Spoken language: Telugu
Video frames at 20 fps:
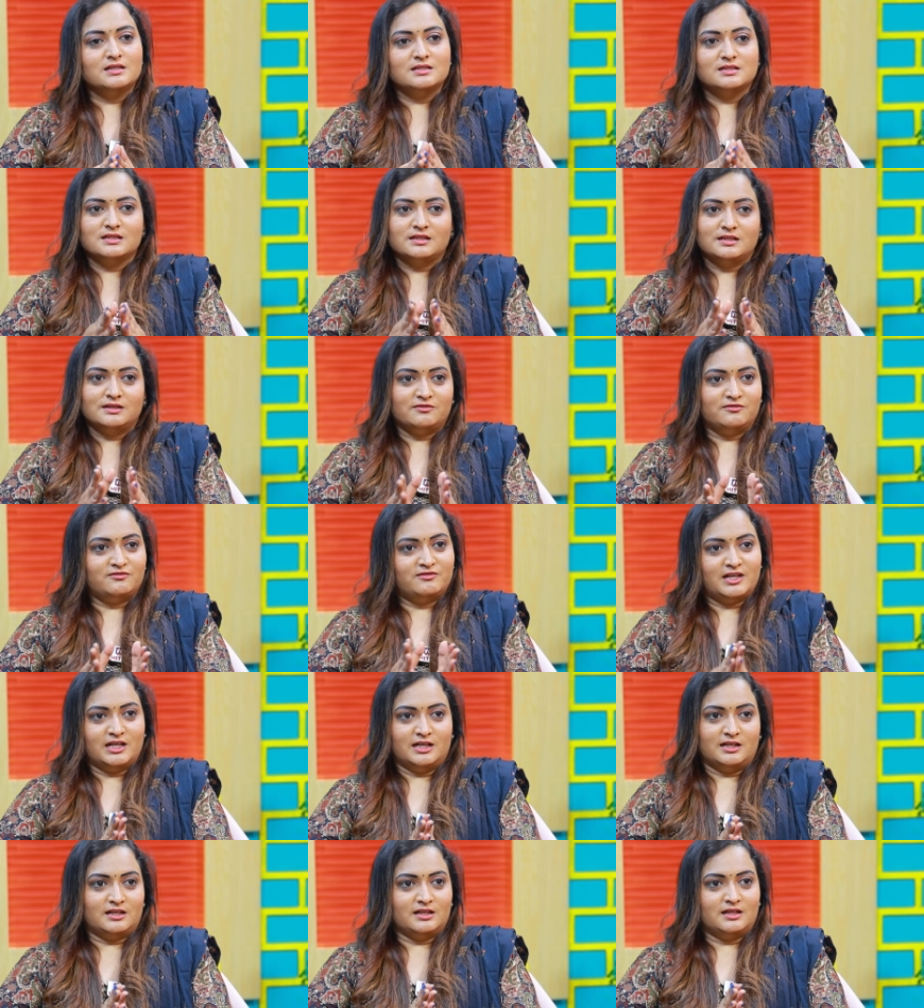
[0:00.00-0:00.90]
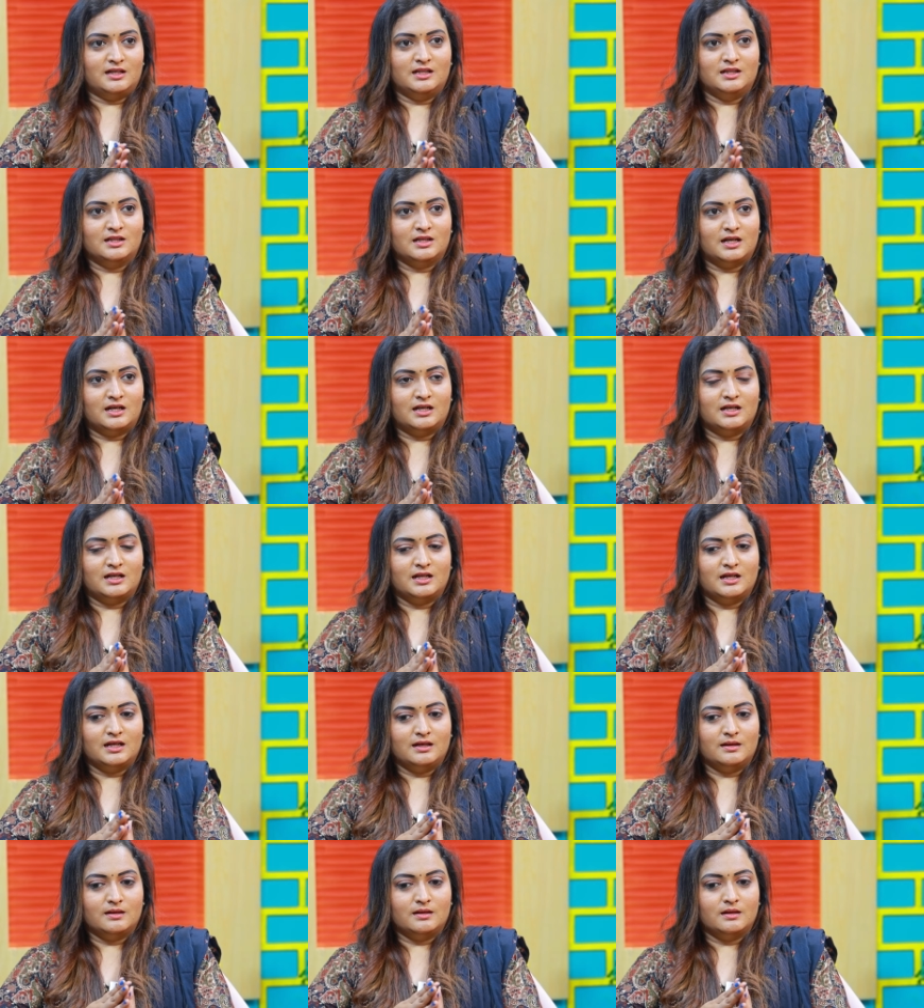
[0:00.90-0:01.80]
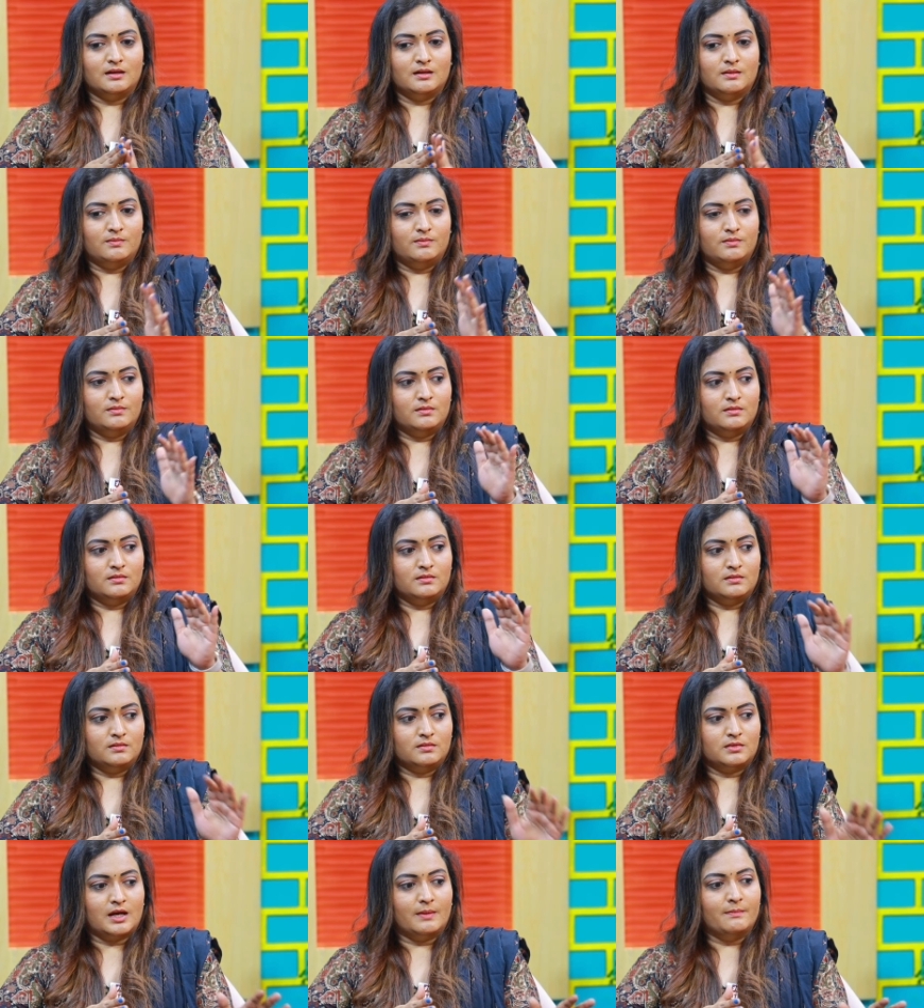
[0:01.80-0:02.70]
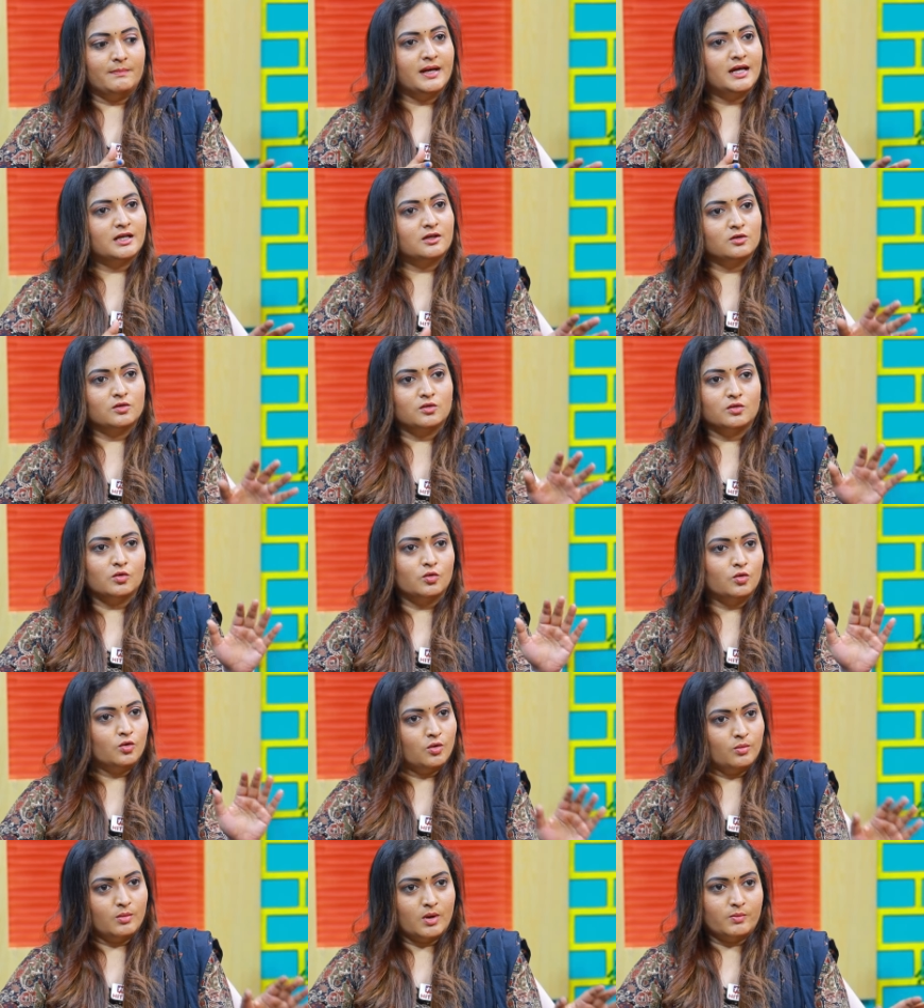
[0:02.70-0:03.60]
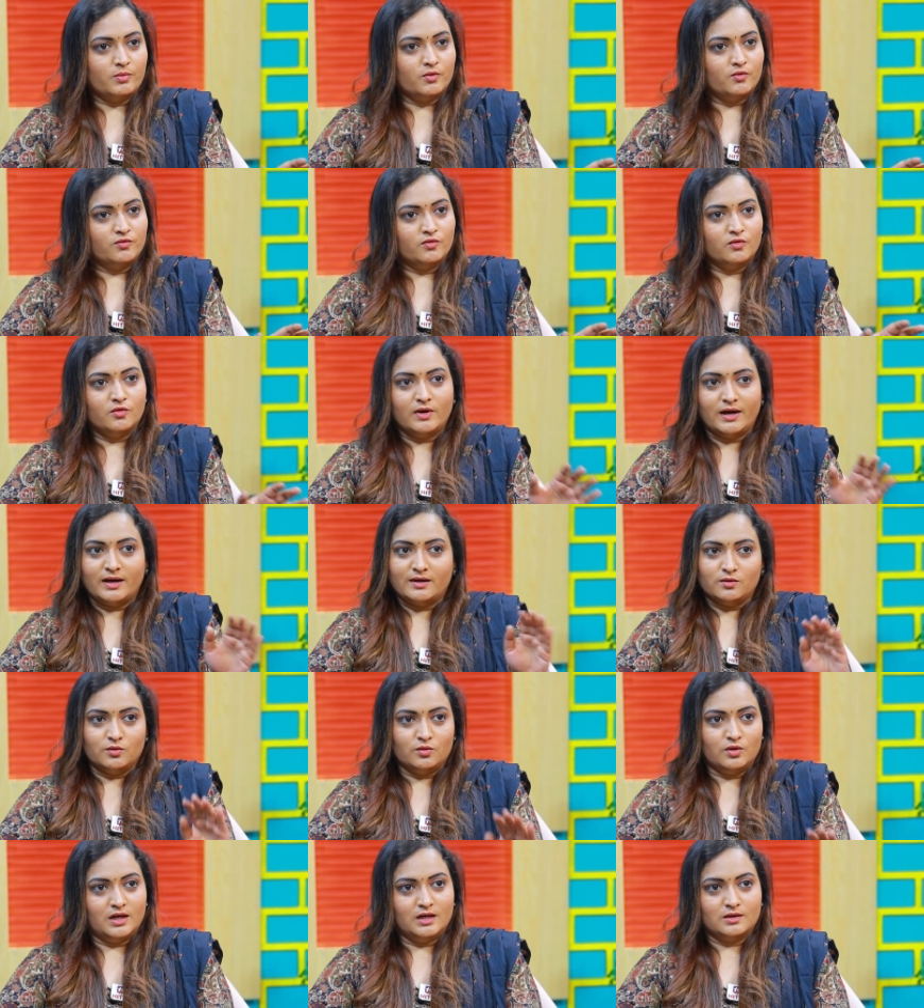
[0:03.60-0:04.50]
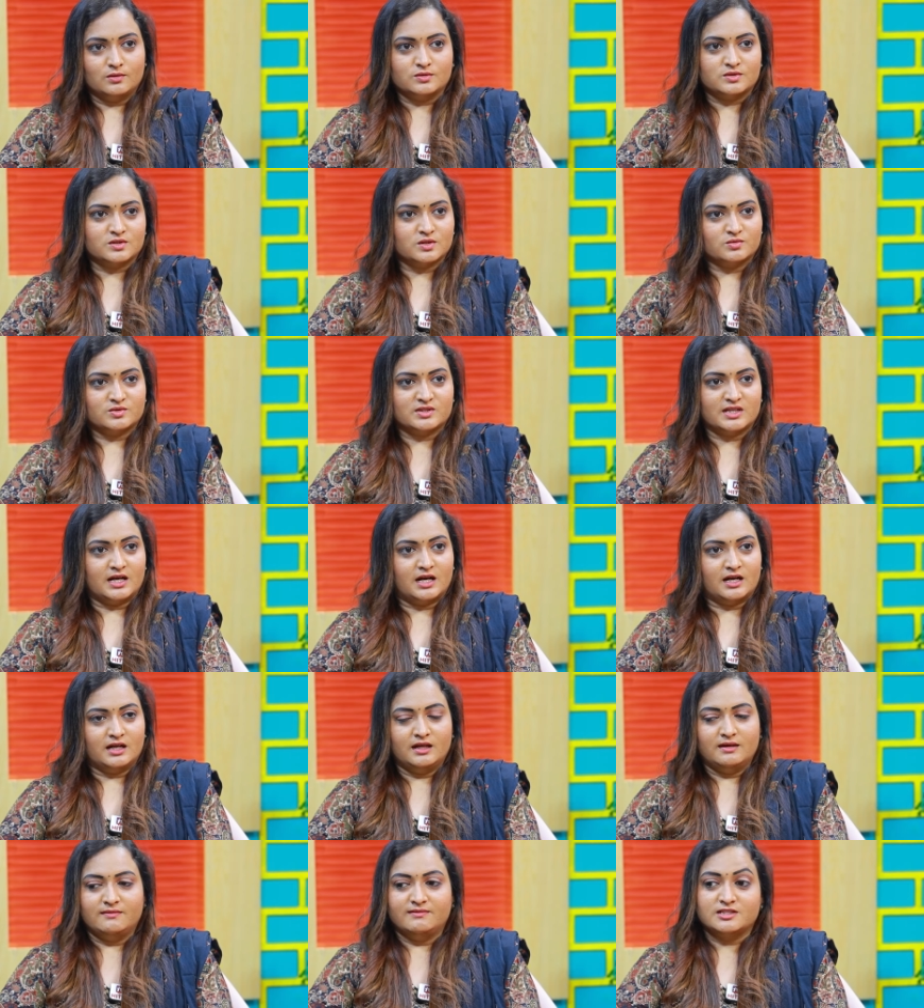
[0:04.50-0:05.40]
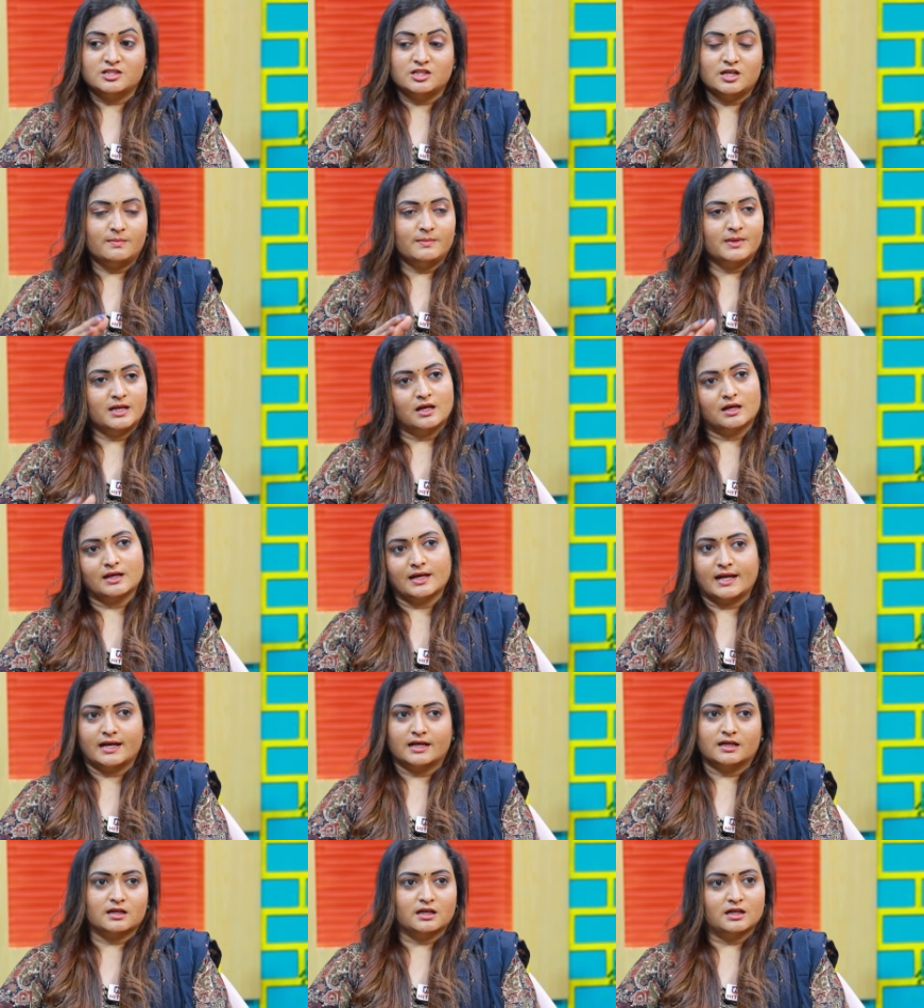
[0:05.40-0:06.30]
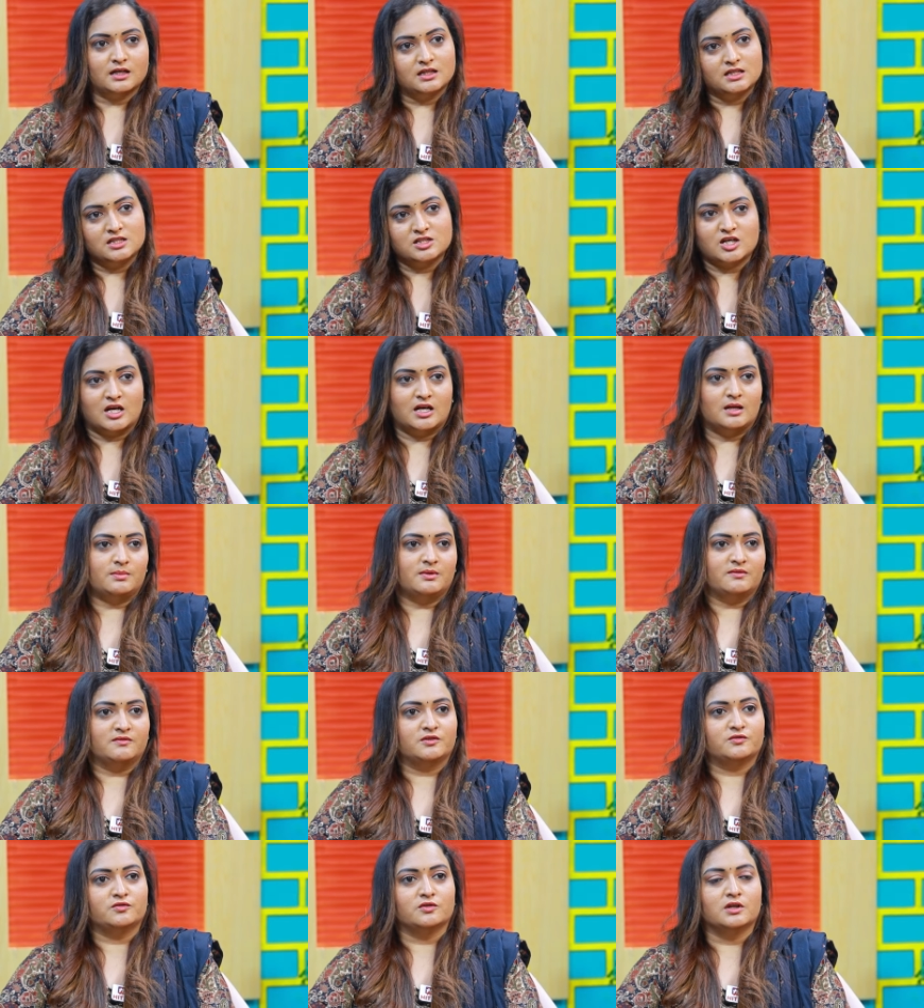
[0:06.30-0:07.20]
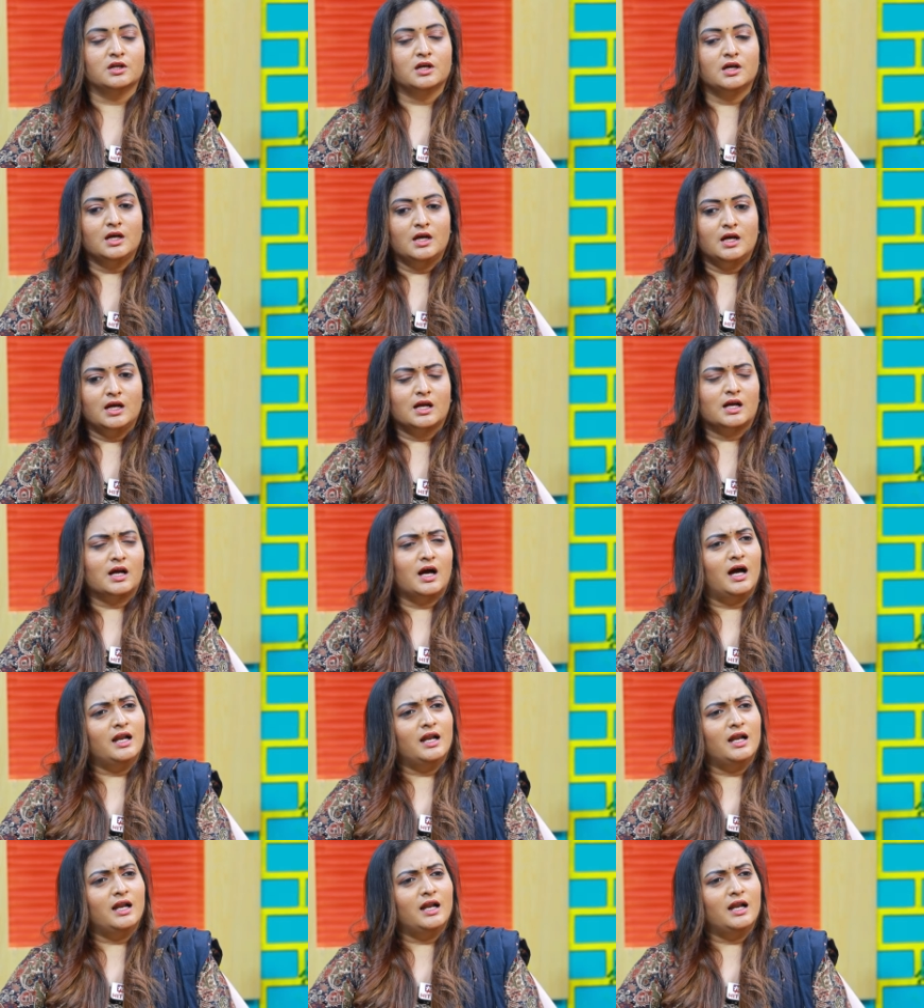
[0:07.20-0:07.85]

ఇస్ ద డిఫరెంట్ ఎందుకంటే కంపేర్ టు కుంకుమ పువ్వు అండ్ ఊహలు గుసగుసలాడే విజయాంబిక క్యారెక్టర్ అనేది చాలా పవర్ఫుల్ hmm.